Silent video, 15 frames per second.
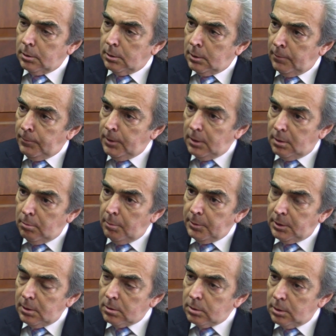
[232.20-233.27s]

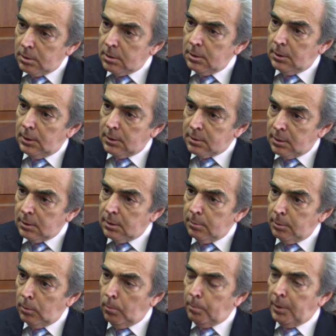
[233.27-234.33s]
definitivamente es, interesante
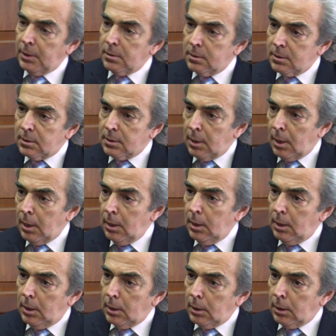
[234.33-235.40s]
ver un país que está
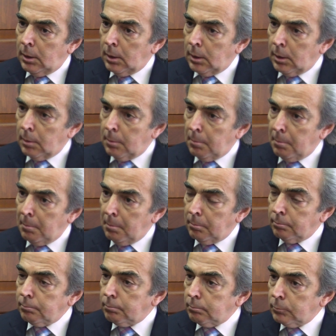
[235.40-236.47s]
em,
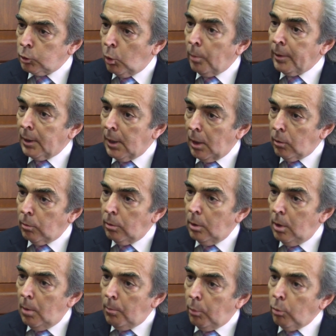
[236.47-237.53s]
gobernado
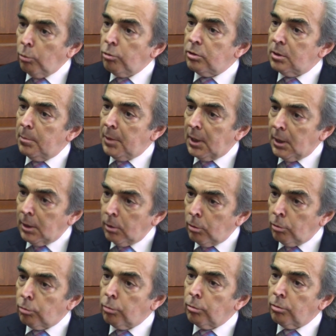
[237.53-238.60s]
por un sistema
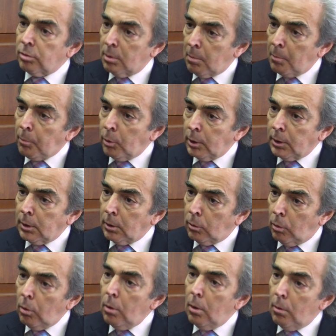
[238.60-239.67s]
religioso y un sistema político